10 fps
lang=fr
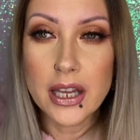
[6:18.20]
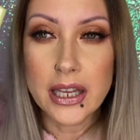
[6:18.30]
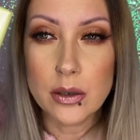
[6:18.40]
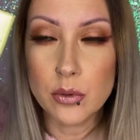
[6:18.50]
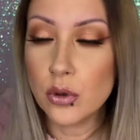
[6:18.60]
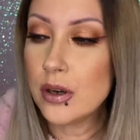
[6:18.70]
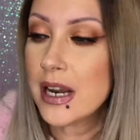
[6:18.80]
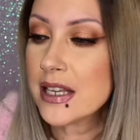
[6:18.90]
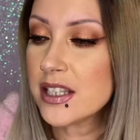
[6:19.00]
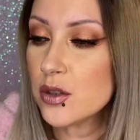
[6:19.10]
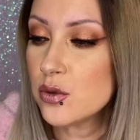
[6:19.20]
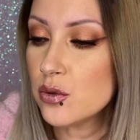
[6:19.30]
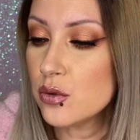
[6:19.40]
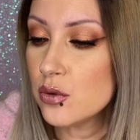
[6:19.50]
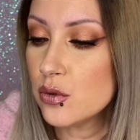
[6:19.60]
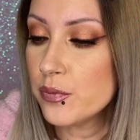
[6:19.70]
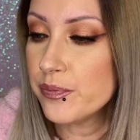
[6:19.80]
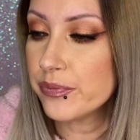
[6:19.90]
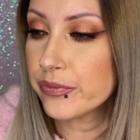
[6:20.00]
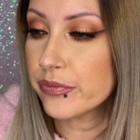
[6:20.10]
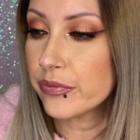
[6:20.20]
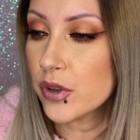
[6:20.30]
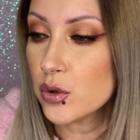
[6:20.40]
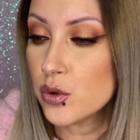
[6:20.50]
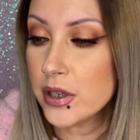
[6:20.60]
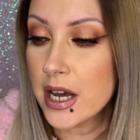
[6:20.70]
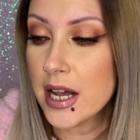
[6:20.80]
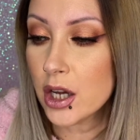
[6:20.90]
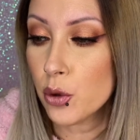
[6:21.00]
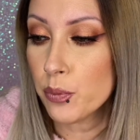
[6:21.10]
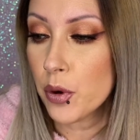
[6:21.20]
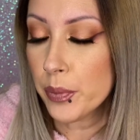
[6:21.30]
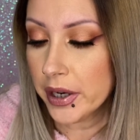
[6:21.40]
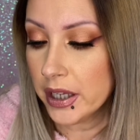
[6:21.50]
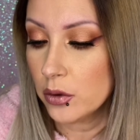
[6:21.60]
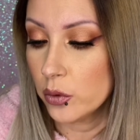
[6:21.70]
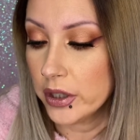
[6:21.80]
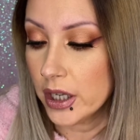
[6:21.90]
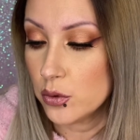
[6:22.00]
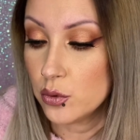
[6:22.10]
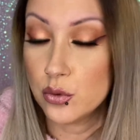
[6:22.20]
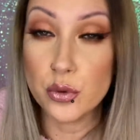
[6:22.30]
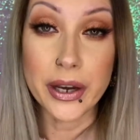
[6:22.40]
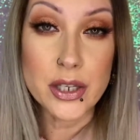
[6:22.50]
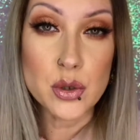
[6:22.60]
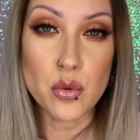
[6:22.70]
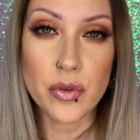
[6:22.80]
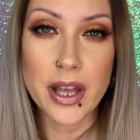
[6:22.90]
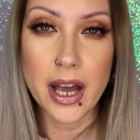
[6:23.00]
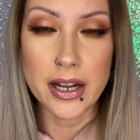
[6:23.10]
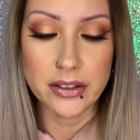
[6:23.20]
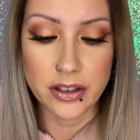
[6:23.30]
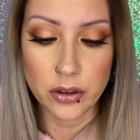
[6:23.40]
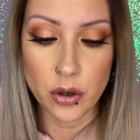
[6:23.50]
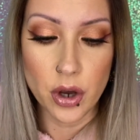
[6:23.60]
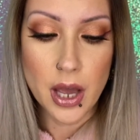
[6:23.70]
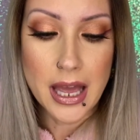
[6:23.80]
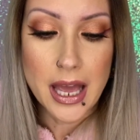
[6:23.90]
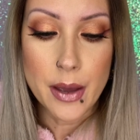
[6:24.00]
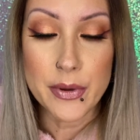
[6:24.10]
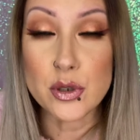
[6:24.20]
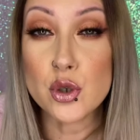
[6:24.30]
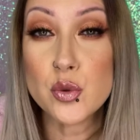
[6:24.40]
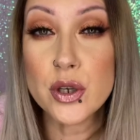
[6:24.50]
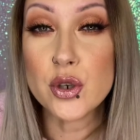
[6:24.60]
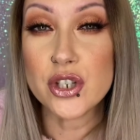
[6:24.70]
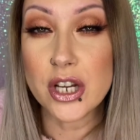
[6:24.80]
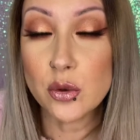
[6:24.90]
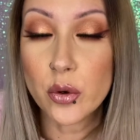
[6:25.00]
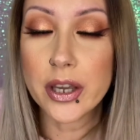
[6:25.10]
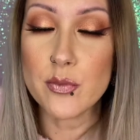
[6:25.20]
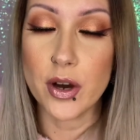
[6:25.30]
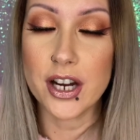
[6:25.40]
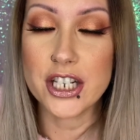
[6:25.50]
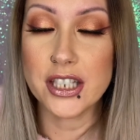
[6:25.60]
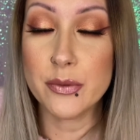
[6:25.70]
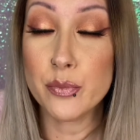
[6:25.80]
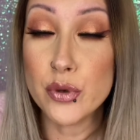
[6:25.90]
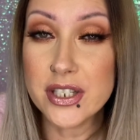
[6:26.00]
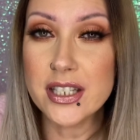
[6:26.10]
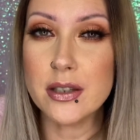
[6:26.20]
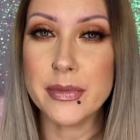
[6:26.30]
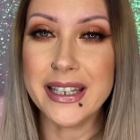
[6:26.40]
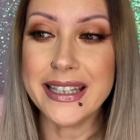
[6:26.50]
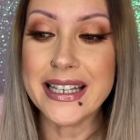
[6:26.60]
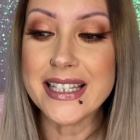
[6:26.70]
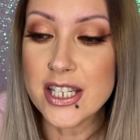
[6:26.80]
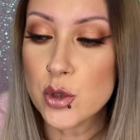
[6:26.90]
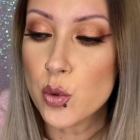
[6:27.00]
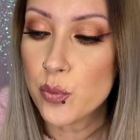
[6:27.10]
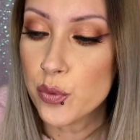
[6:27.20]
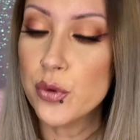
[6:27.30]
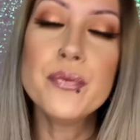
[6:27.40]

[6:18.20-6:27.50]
Euh, là, c'est du, du Galac popri donc il y a du, du riz soufflé à l'intérieur. Parce que celui que j'adorais, moi, quand j'étais petite, mais qui n'existe plus,